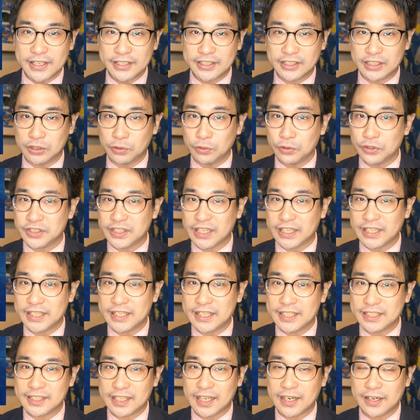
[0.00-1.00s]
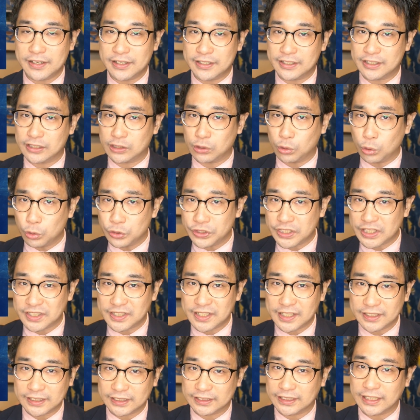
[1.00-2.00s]
その先にさらに壮
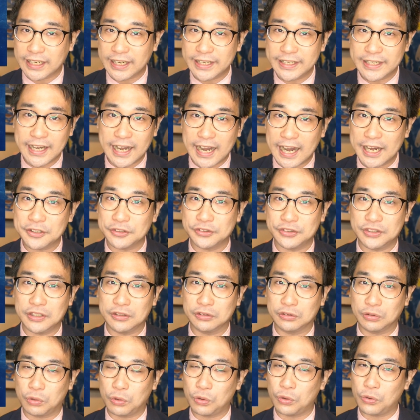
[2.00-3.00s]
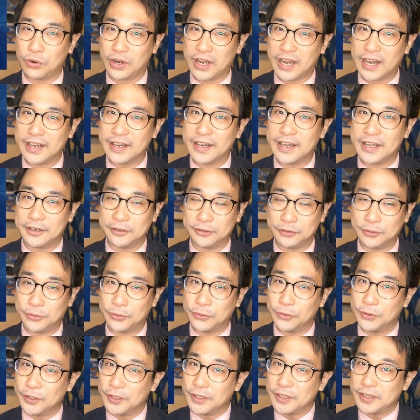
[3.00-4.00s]
絶な戦いがあるっていうところを考える
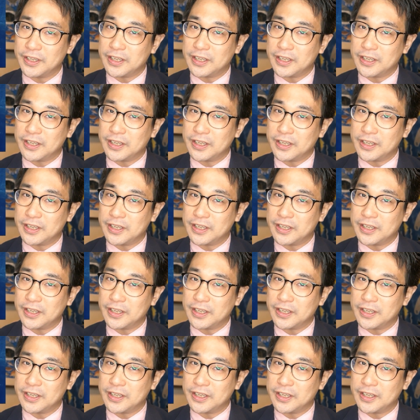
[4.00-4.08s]
と、